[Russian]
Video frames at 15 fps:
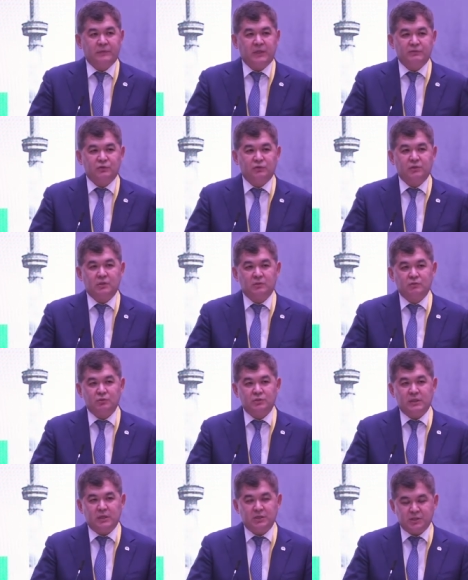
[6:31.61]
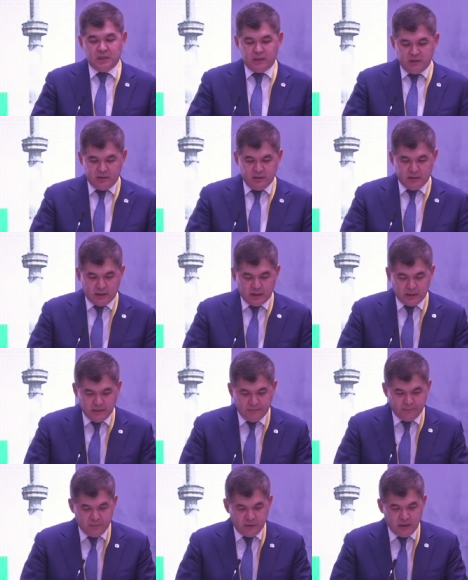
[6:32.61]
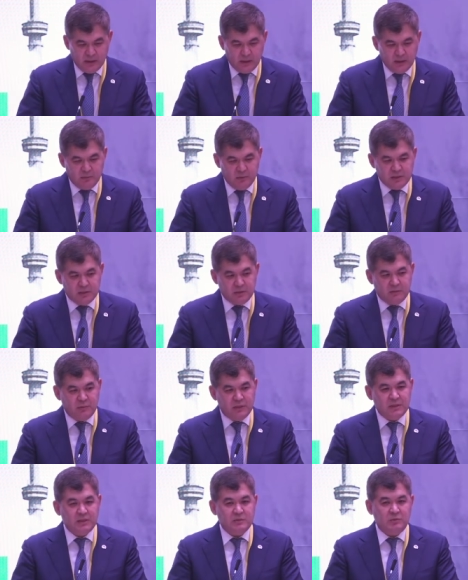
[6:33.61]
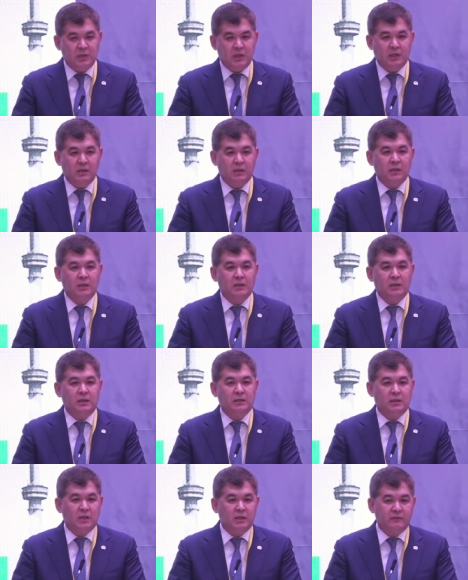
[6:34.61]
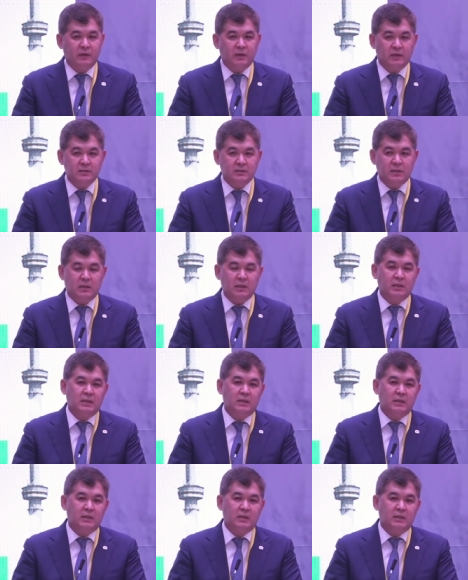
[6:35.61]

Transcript: все это нужно решать, и, э, и без, без изменений это не двигается. Да?